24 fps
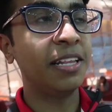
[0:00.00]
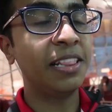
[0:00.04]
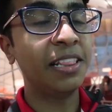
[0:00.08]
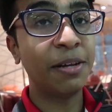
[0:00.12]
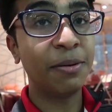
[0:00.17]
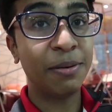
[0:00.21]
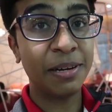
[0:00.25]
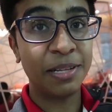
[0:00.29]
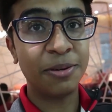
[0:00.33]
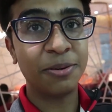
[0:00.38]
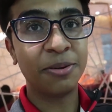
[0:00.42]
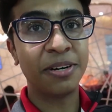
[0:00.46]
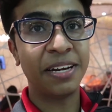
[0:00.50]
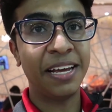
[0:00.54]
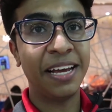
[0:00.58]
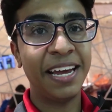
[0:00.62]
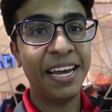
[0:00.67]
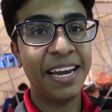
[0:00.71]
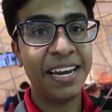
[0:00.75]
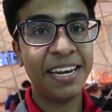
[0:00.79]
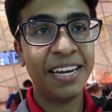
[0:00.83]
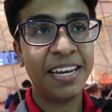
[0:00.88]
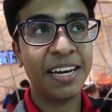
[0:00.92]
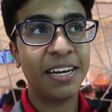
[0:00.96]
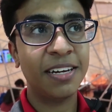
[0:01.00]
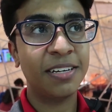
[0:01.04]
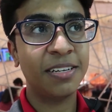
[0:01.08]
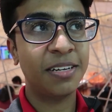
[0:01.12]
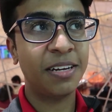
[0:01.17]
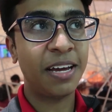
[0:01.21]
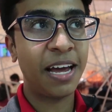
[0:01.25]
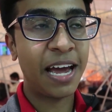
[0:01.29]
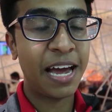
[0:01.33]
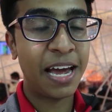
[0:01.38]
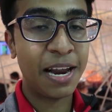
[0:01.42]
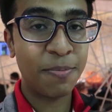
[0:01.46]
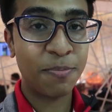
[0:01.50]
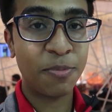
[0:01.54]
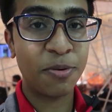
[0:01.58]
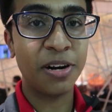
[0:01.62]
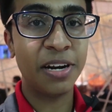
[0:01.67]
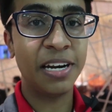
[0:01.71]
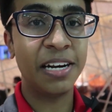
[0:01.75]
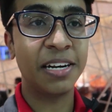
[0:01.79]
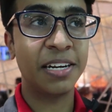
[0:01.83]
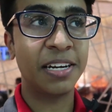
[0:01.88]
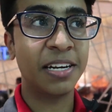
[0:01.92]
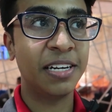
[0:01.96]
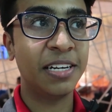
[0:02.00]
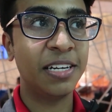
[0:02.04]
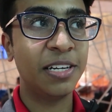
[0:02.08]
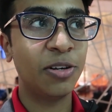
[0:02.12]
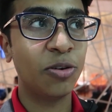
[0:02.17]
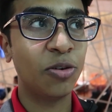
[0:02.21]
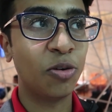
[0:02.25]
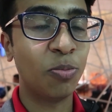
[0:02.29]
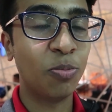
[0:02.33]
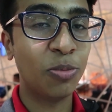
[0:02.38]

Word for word: இந்த மாதிரி ஒரு ஏரியா ஏர்போர்ட் இருக்குதுன்னு